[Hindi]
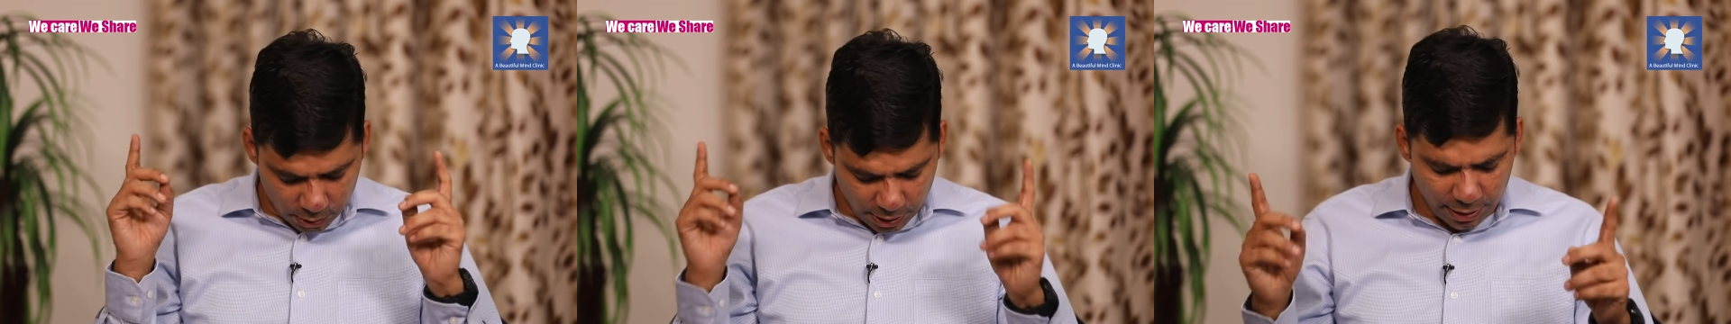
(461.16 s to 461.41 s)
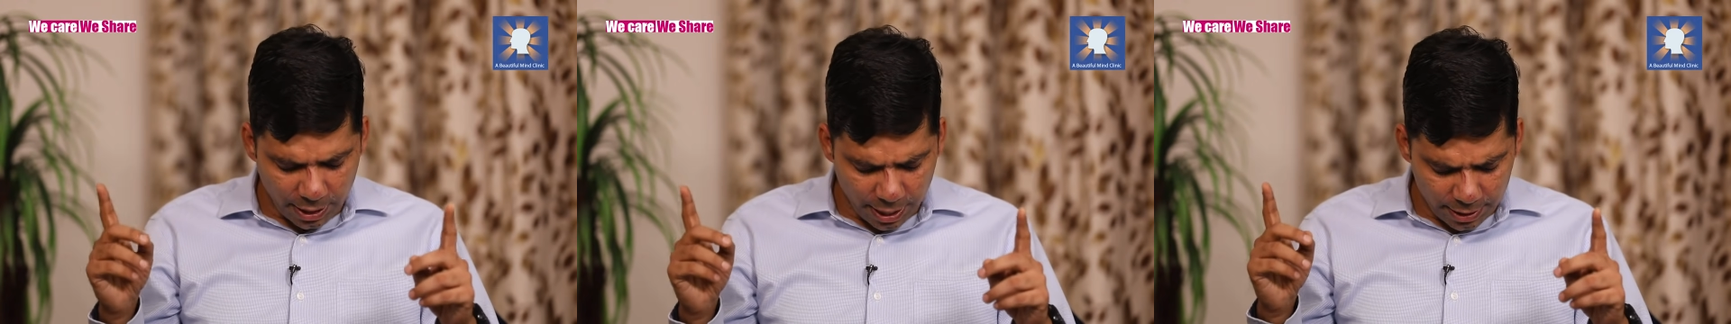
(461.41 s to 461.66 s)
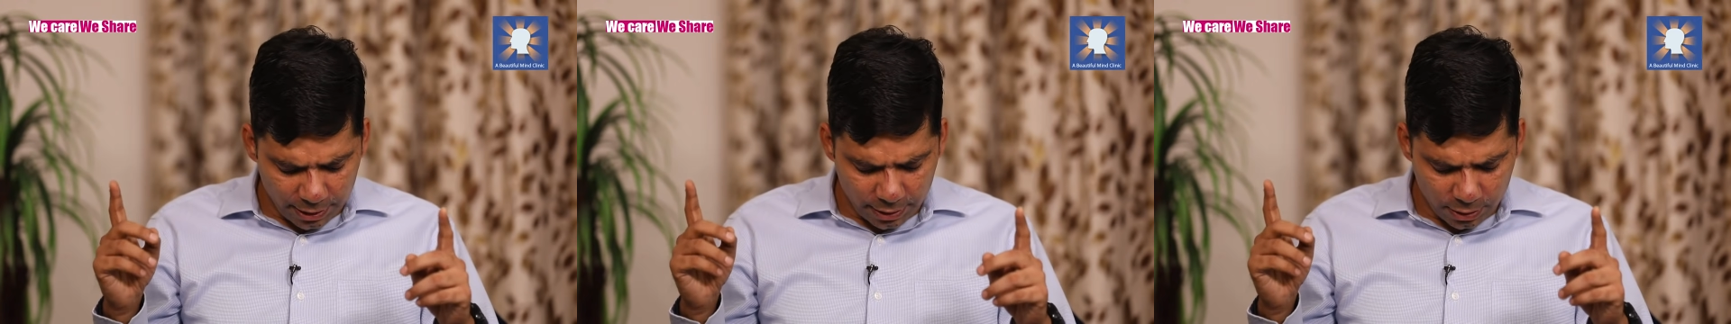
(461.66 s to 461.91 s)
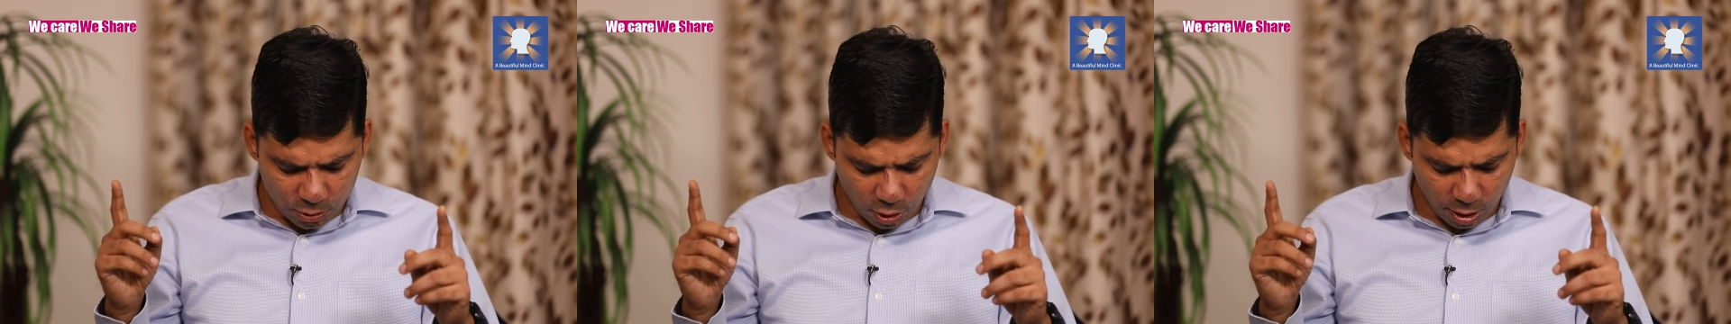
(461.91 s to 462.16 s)
जेंडर
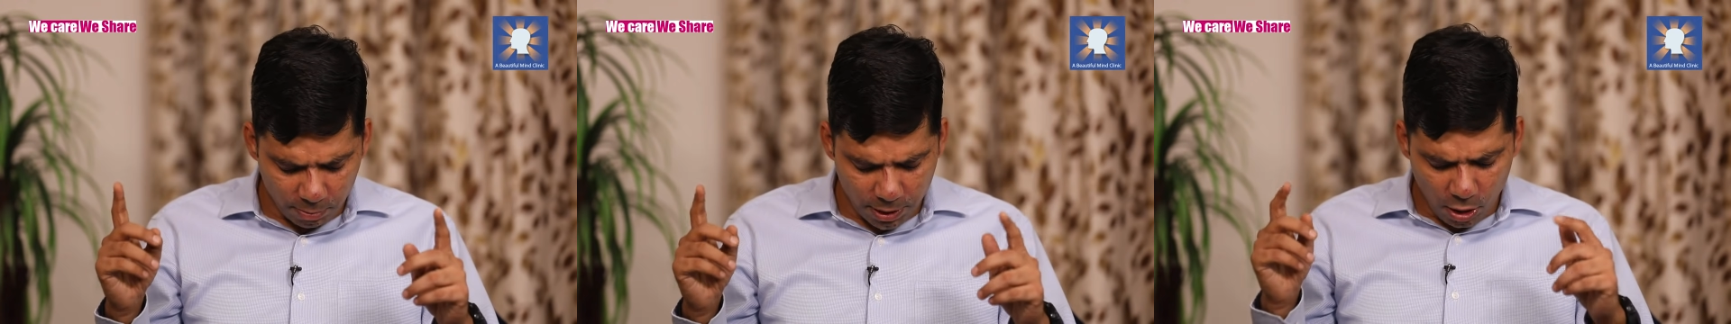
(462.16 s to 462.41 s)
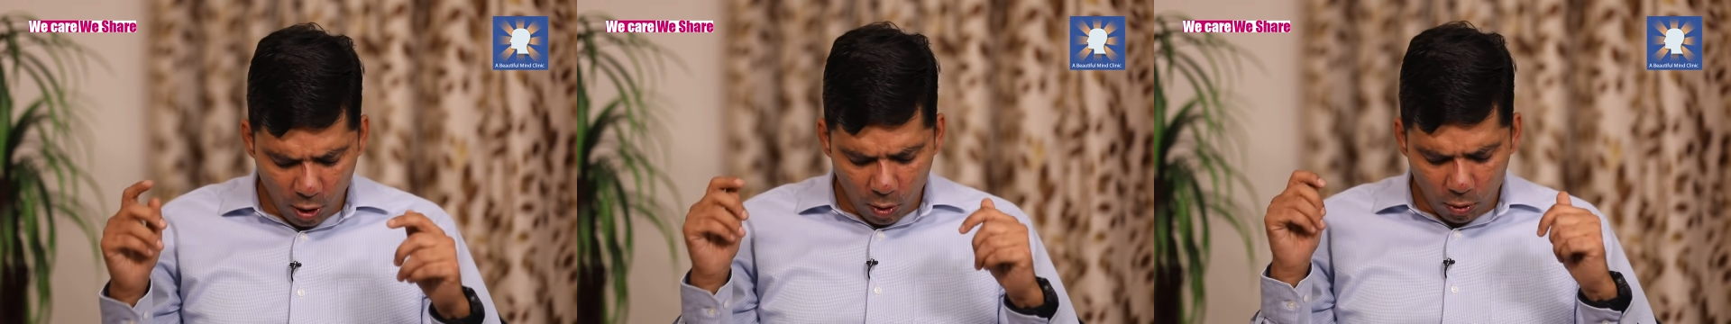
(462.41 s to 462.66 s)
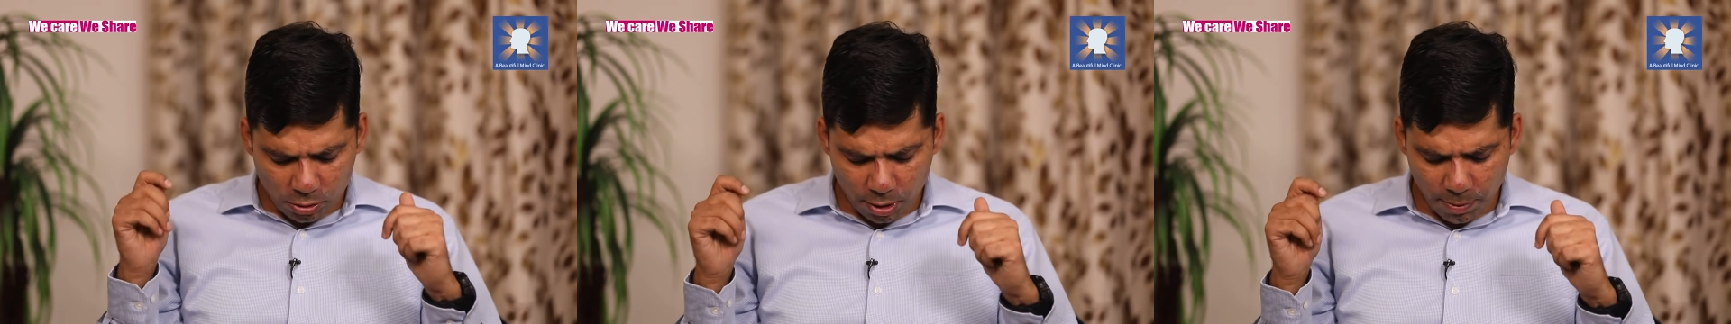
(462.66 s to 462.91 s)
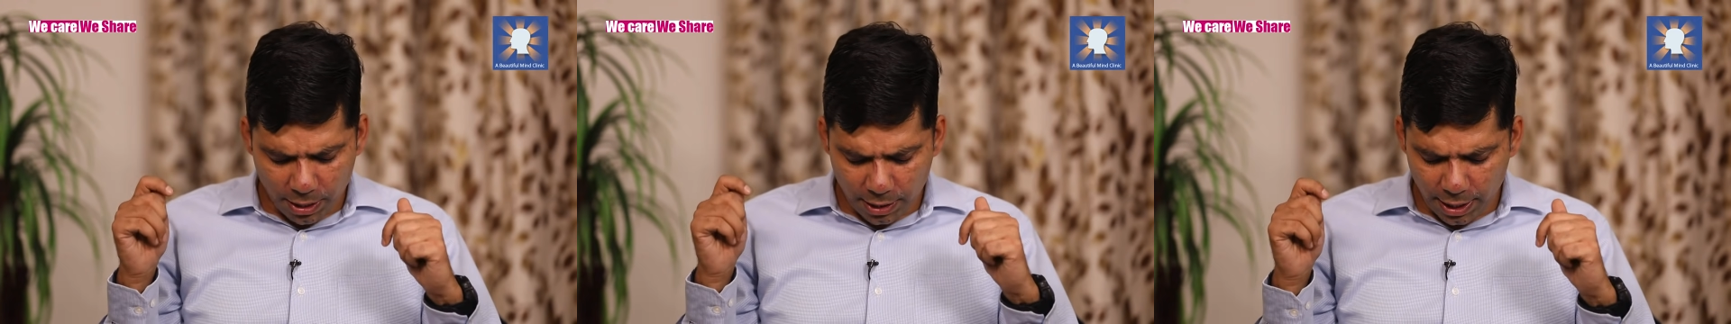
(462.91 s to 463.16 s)
आइडेंटिटी डिसऑर्डर में
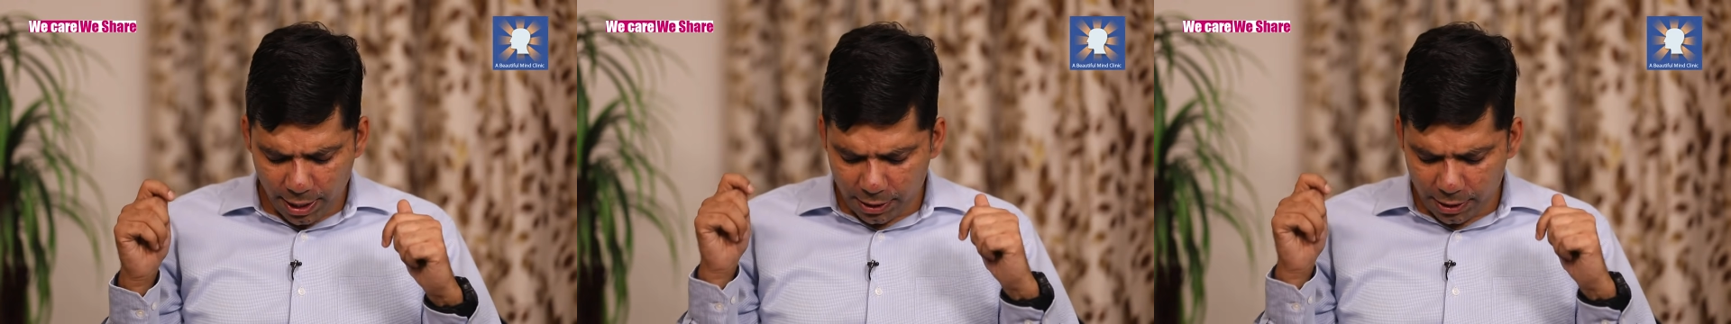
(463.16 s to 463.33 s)
उसके बाद है